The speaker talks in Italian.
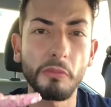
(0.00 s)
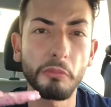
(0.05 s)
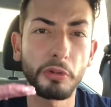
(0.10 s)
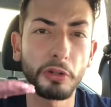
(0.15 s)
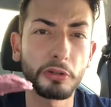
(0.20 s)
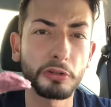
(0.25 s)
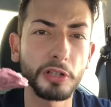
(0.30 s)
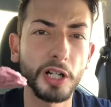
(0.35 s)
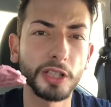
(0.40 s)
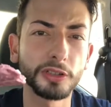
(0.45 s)

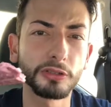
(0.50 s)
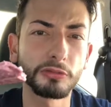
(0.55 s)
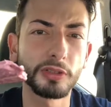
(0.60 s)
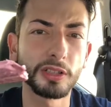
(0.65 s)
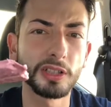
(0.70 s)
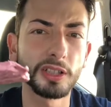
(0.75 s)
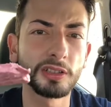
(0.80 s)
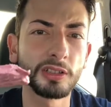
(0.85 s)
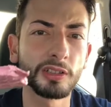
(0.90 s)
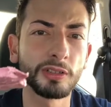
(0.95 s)
peccato
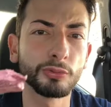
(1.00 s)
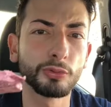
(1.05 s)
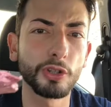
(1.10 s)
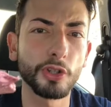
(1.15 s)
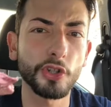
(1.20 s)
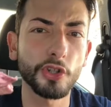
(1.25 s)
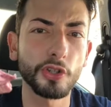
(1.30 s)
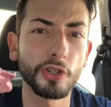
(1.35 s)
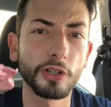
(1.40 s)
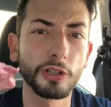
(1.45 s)
guardate quanto
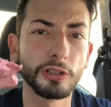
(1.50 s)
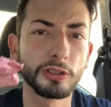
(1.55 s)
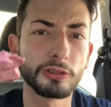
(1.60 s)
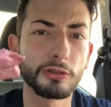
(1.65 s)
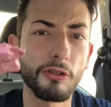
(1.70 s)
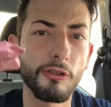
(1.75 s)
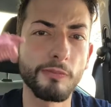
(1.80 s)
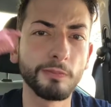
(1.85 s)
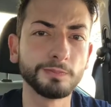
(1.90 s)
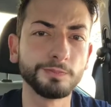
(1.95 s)
è
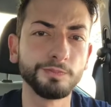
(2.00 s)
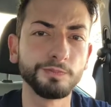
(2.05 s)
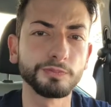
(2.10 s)
sciolto